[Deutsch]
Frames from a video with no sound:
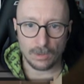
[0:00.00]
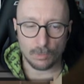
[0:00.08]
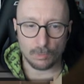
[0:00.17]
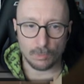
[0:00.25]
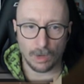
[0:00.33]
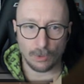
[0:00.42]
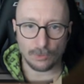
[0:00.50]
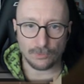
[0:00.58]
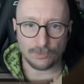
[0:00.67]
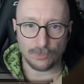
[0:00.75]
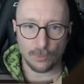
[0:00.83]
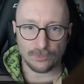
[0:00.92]
Round
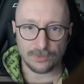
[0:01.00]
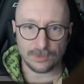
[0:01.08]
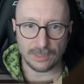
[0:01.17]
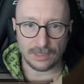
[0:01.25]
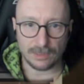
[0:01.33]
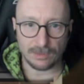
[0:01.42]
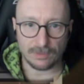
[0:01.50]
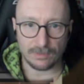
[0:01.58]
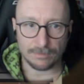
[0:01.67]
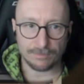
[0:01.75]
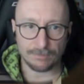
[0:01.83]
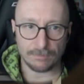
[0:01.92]
15.
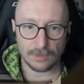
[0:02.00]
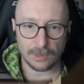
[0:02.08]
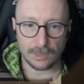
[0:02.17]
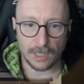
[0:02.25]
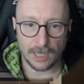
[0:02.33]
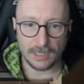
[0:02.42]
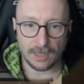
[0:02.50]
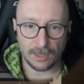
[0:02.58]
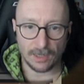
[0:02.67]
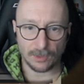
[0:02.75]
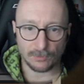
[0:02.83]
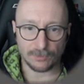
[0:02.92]
Keine
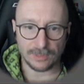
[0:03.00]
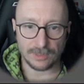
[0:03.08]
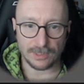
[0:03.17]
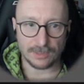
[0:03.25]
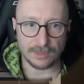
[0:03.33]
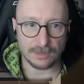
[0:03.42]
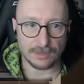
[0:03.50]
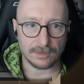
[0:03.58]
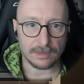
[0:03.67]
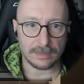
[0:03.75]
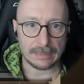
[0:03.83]
Ahnung, was das ist.